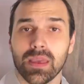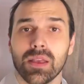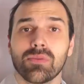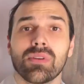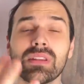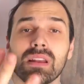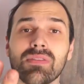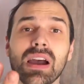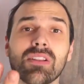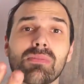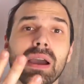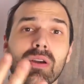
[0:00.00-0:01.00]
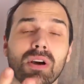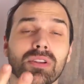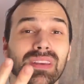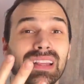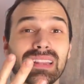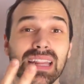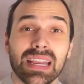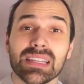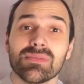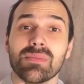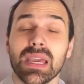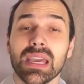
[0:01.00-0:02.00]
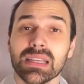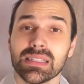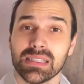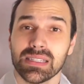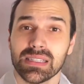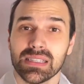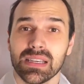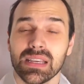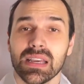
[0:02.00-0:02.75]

no intervalo maior do que 3 meses,